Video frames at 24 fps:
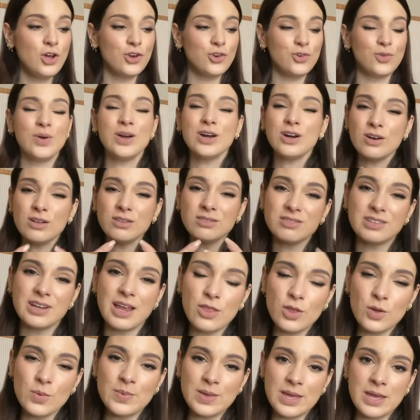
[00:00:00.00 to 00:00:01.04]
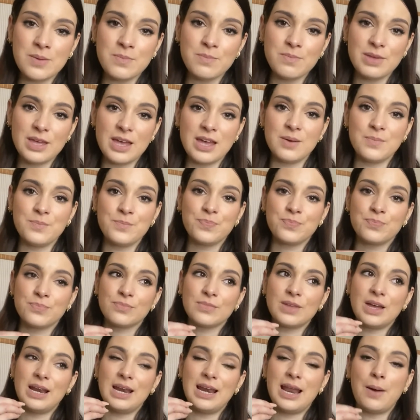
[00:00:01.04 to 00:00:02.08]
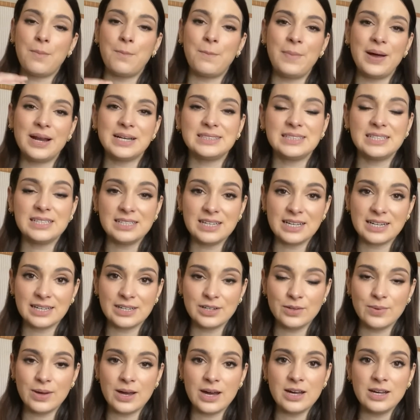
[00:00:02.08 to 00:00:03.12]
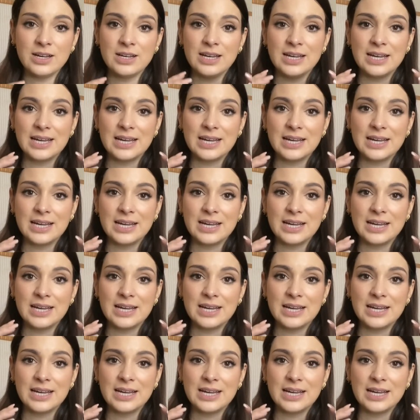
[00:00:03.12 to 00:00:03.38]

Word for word: No he encontrado bien bien la parte de arriba